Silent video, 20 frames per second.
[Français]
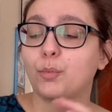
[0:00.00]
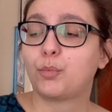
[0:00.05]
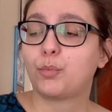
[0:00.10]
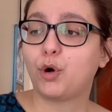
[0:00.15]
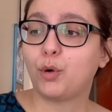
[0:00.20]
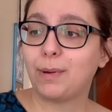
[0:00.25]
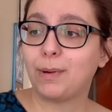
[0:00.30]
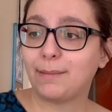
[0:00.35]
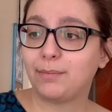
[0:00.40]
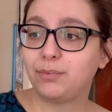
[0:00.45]

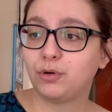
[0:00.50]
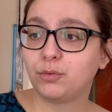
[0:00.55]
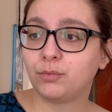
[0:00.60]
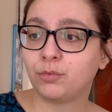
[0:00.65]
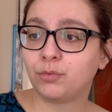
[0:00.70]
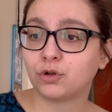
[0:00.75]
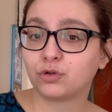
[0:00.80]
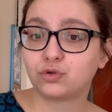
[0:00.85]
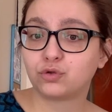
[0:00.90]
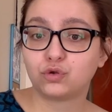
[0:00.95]

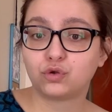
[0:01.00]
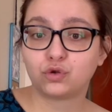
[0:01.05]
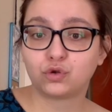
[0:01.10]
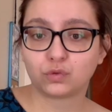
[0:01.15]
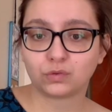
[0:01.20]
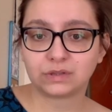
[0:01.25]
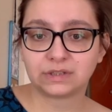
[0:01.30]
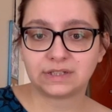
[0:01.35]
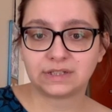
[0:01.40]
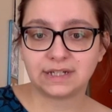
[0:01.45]
probablement du
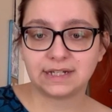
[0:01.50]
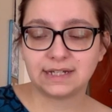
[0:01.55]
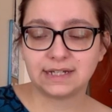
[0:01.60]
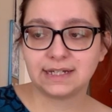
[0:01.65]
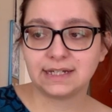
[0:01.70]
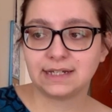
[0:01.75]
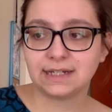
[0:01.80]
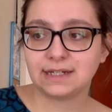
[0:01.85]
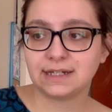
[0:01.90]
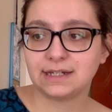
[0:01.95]

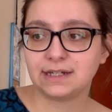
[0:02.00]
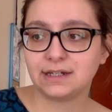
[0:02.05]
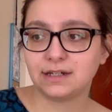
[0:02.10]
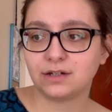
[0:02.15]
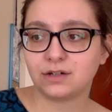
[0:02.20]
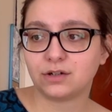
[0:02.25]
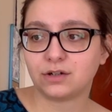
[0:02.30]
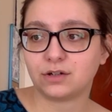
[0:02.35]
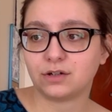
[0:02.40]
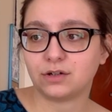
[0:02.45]
comté,
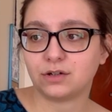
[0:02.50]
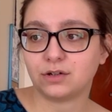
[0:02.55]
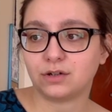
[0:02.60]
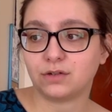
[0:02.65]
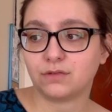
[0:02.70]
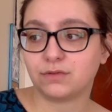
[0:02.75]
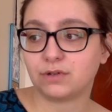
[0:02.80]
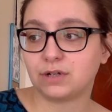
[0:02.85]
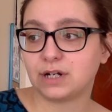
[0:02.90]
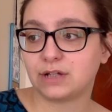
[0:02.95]
et
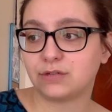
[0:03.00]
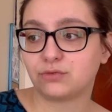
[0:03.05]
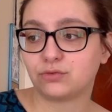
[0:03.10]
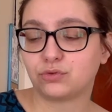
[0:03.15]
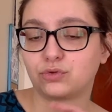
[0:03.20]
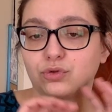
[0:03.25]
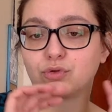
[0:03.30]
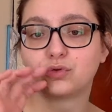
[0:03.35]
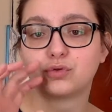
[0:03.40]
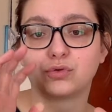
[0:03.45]
euh, voilà,
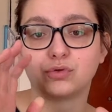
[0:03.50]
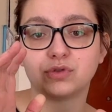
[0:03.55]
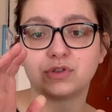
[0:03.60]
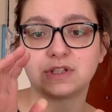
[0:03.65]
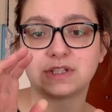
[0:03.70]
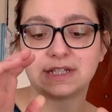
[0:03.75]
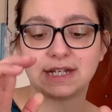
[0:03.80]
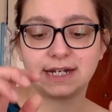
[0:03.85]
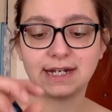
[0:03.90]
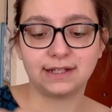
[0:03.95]
donc
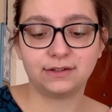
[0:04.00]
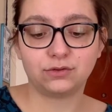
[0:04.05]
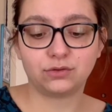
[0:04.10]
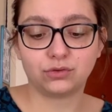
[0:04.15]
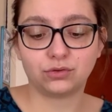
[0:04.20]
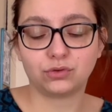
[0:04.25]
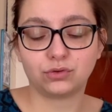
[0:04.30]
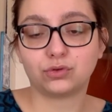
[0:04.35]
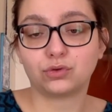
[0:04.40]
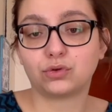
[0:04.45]
grosse salade
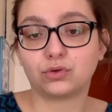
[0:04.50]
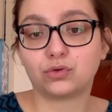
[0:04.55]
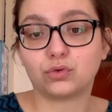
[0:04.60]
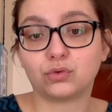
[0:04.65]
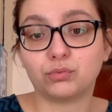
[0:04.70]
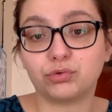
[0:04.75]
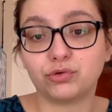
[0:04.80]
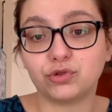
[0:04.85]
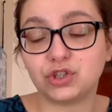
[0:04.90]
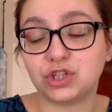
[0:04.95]

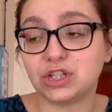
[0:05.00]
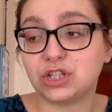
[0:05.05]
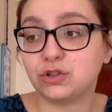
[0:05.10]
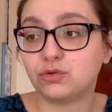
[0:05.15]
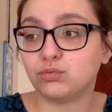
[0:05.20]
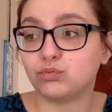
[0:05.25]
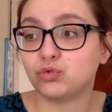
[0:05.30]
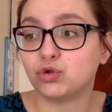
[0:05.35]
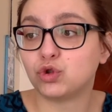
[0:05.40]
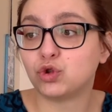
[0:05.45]
composée,
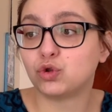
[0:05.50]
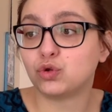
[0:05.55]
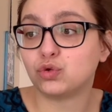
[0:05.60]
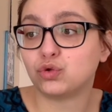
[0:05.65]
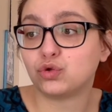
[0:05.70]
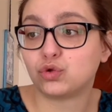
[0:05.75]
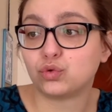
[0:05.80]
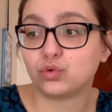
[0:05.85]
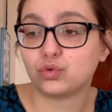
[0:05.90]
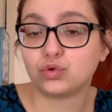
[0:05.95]
je,
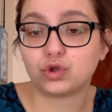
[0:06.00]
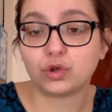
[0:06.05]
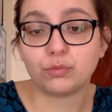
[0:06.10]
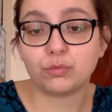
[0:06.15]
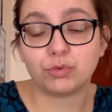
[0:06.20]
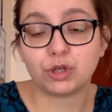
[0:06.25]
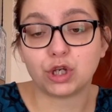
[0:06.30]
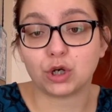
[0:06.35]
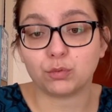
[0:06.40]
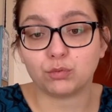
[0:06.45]

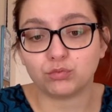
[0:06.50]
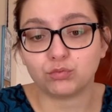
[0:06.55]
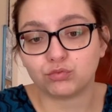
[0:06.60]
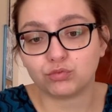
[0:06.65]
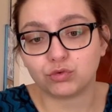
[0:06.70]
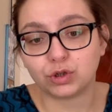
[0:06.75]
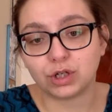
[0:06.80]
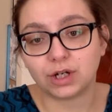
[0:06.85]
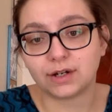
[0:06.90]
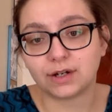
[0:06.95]
j'aime bien
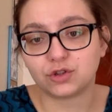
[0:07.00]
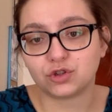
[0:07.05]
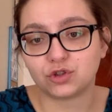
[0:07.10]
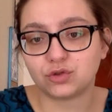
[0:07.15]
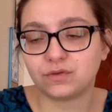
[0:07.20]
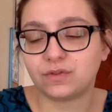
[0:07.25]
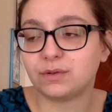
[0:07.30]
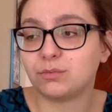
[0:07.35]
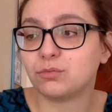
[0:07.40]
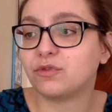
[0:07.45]

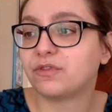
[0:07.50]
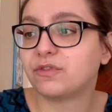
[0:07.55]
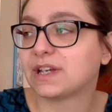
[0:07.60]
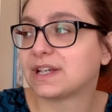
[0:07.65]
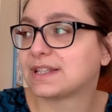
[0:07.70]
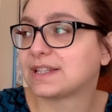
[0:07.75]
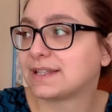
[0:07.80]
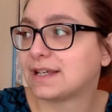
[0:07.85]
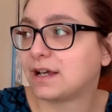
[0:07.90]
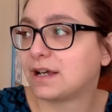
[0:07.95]
je vais me
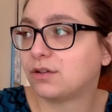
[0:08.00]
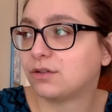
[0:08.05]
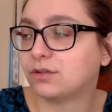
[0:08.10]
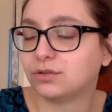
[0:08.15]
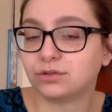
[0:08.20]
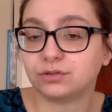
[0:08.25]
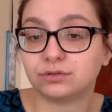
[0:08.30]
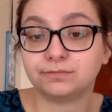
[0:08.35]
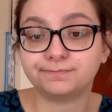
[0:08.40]
faire ça euh,